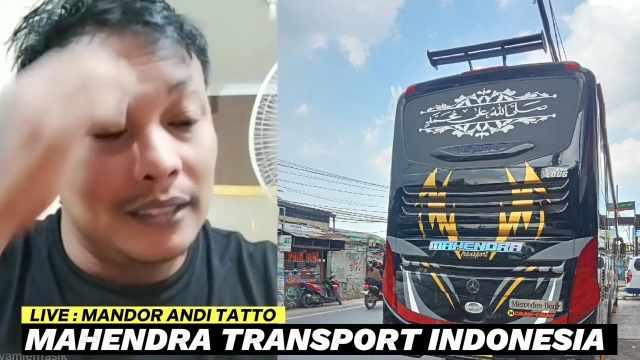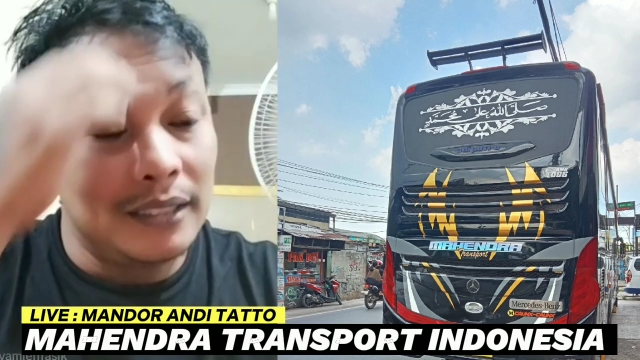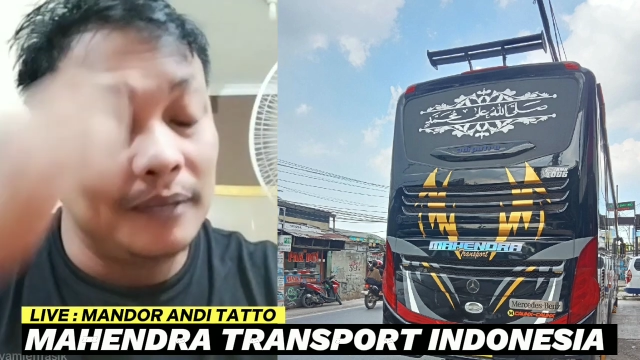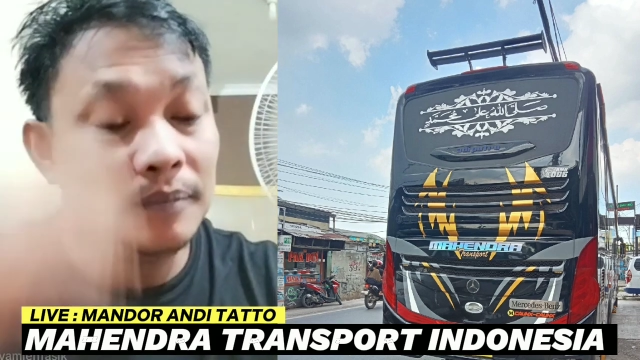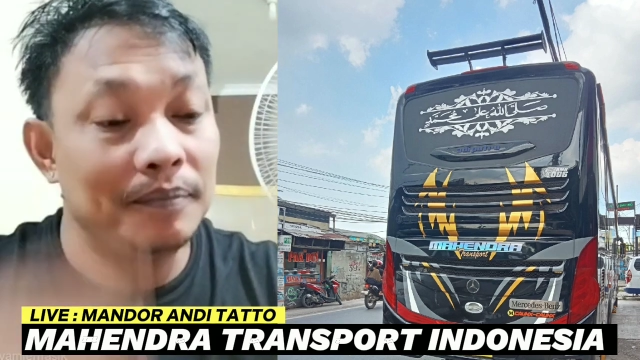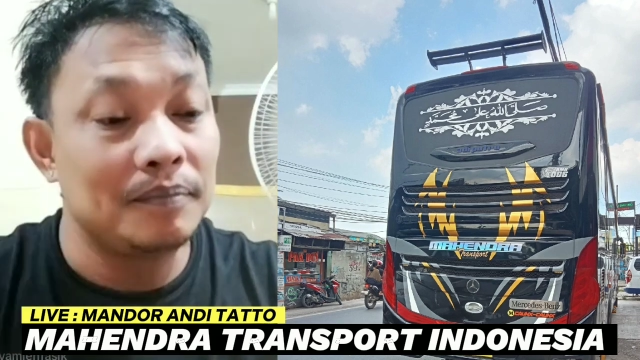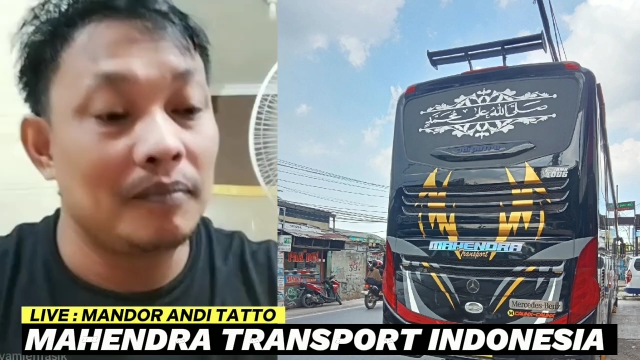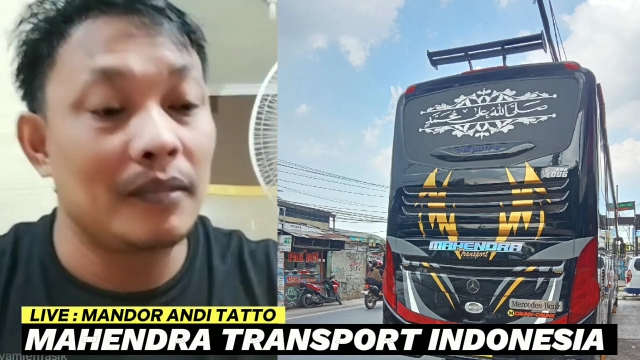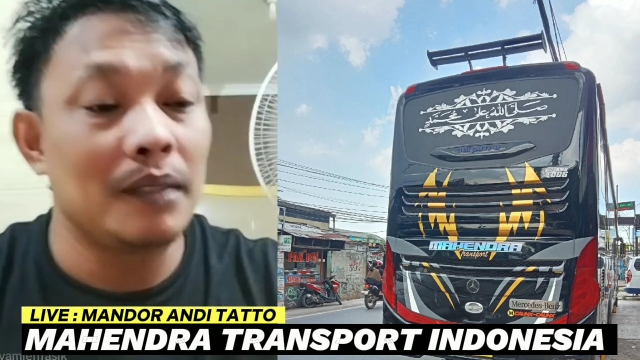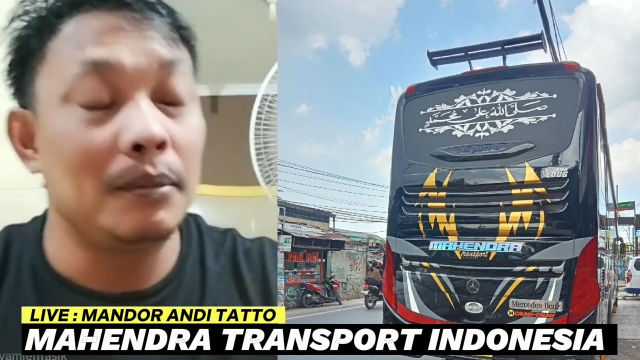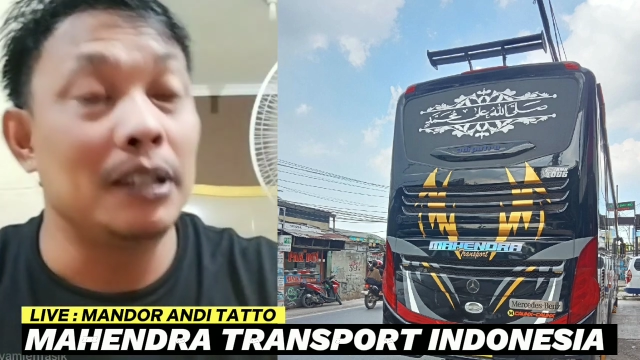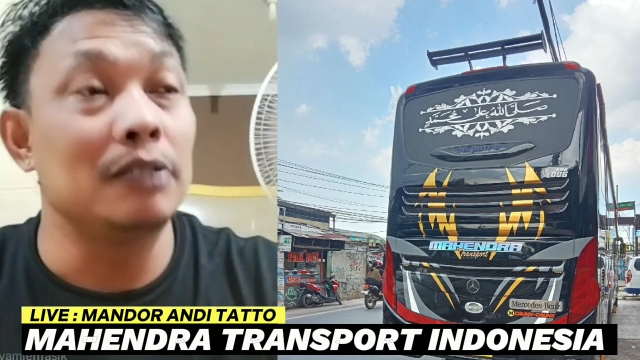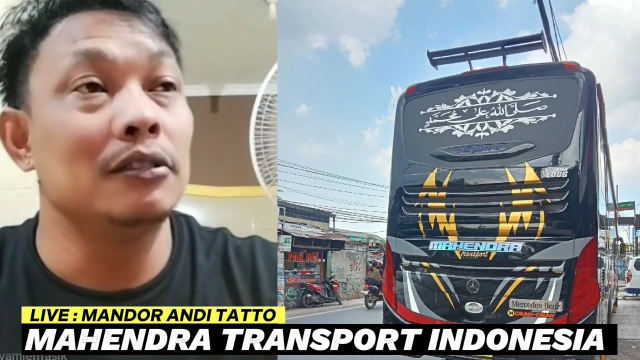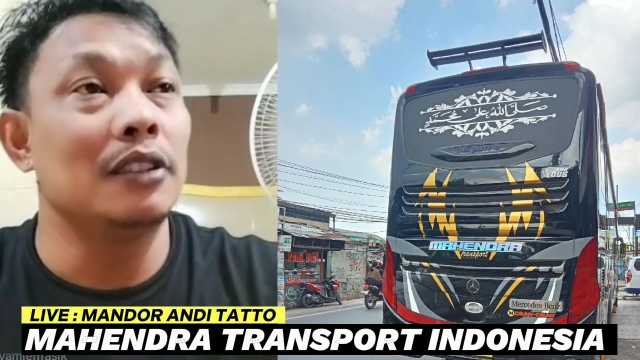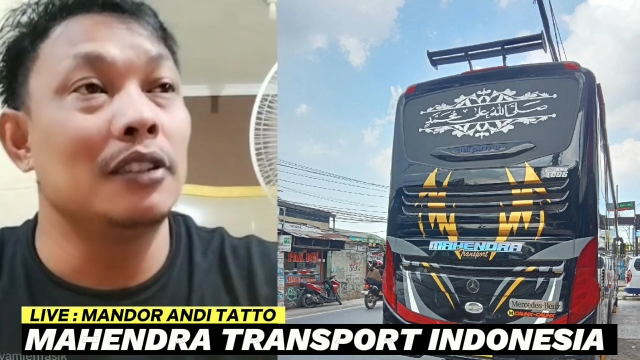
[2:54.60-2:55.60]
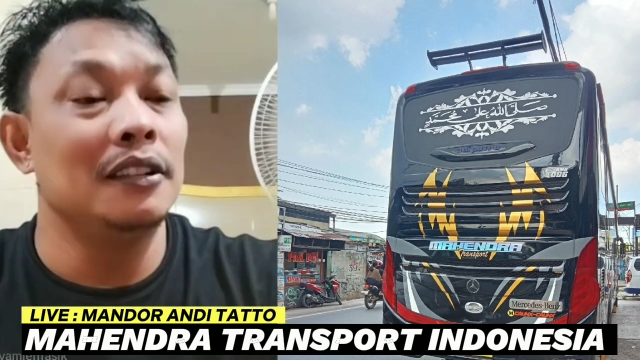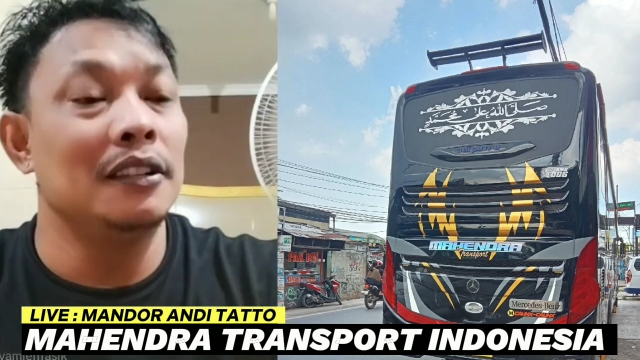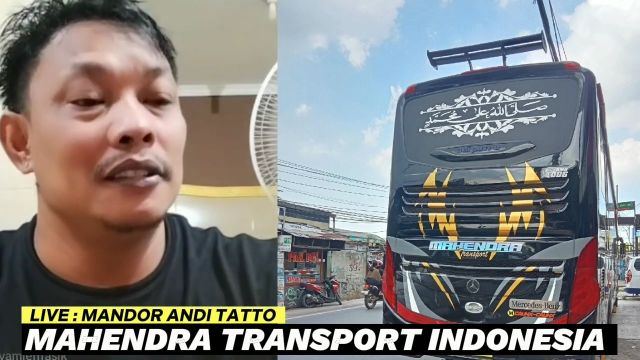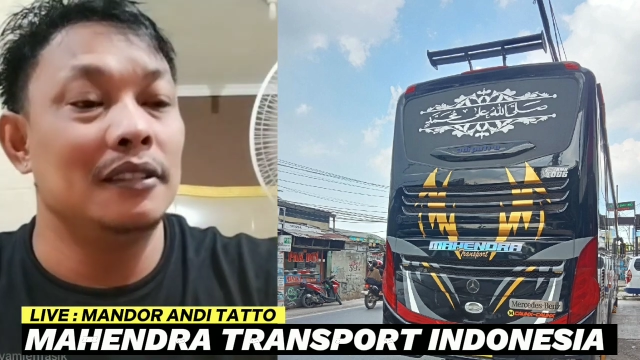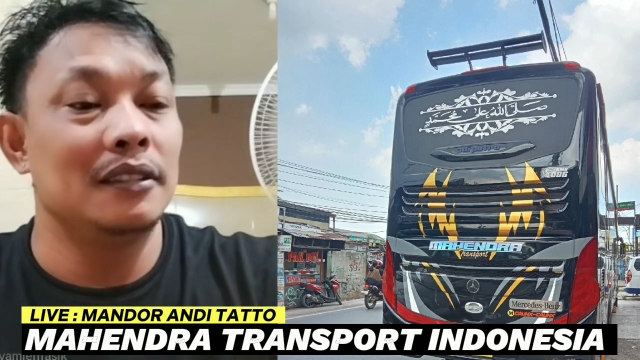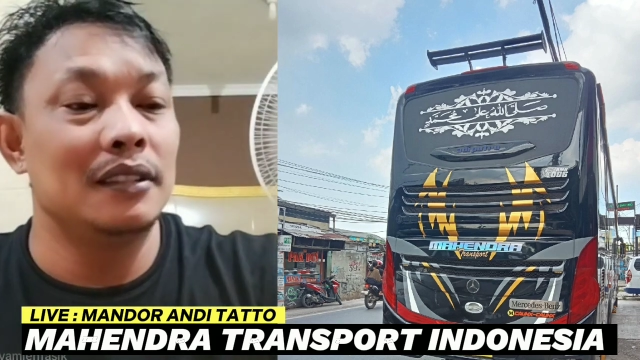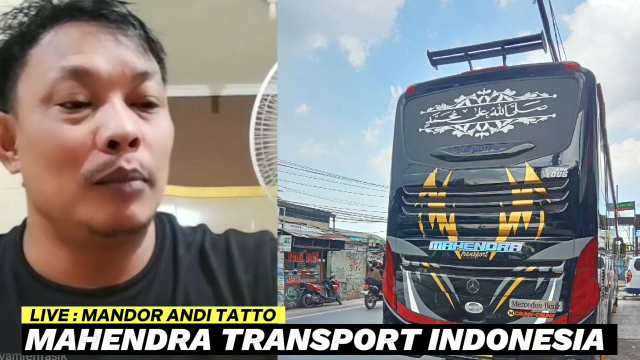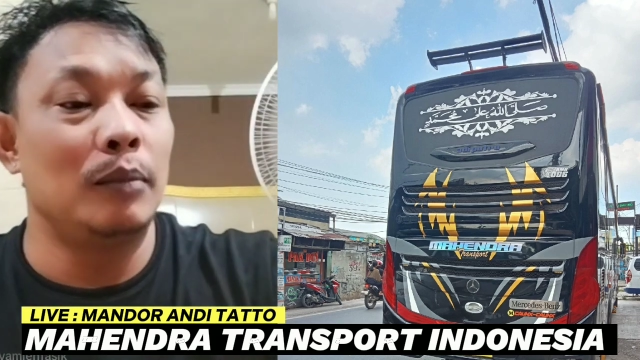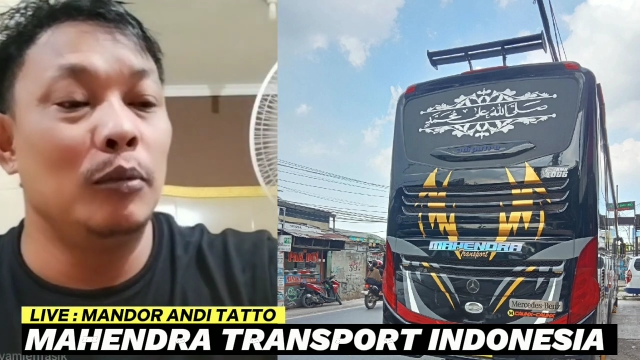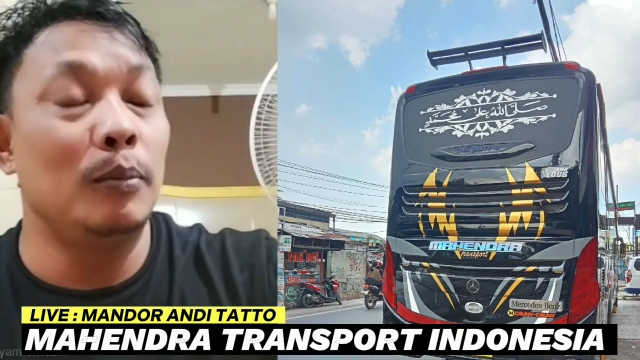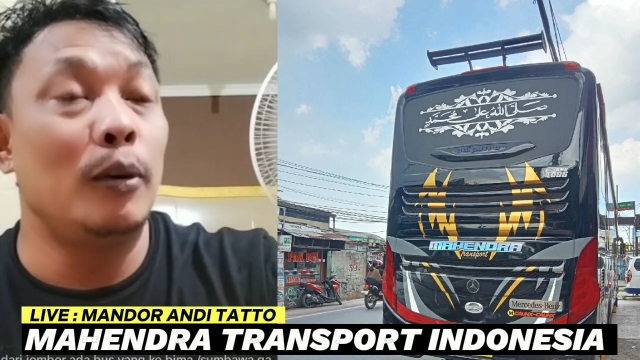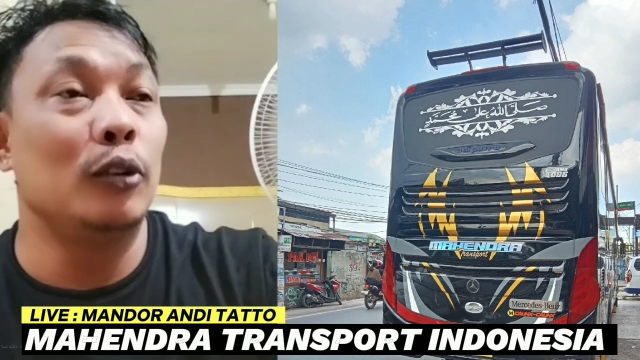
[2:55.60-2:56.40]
Mas Kunto, kamu mau nyoper